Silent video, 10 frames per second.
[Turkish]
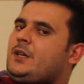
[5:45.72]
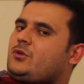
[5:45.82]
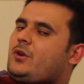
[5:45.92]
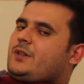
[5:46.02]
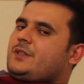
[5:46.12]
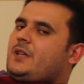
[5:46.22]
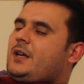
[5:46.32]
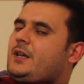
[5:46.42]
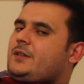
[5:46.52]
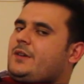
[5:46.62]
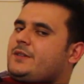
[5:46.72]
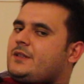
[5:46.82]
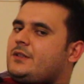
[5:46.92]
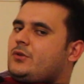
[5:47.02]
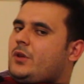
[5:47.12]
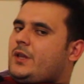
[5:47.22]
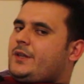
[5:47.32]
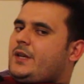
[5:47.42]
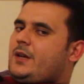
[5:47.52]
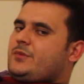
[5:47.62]
Sonrasında arkadaşlar sıkıntılı
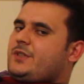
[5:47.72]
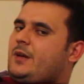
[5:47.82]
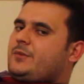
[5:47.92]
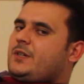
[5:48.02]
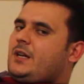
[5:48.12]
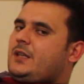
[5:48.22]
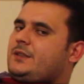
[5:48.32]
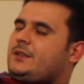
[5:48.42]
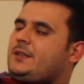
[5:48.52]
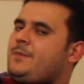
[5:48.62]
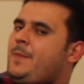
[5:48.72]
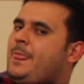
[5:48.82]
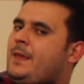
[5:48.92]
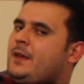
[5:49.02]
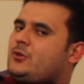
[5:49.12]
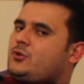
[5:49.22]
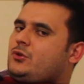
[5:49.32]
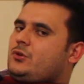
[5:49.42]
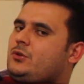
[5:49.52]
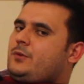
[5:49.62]
olan ayağımızı ne yaptık? Kaldırdık.
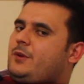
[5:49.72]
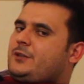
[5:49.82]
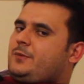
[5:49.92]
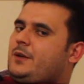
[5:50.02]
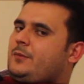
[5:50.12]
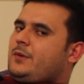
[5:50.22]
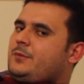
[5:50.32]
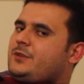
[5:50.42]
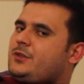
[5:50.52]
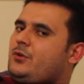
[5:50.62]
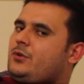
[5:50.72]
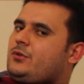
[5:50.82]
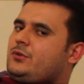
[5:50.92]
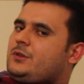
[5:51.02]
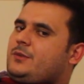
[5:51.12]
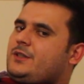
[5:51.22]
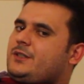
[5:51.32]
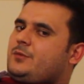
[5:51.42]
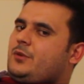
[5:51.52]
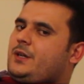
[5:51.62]
Şu e, baş parmağımızı gördüğünüz gibi
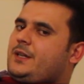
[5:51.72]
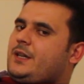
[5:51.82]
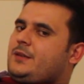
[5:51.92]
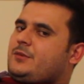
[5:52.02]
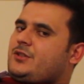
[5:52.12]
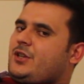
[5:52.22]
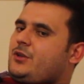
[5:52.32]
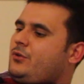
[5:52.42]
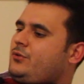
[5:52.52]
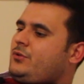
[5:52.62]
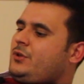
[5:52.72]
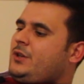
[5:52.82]
kısmi olarak kendimize çekiyoruz.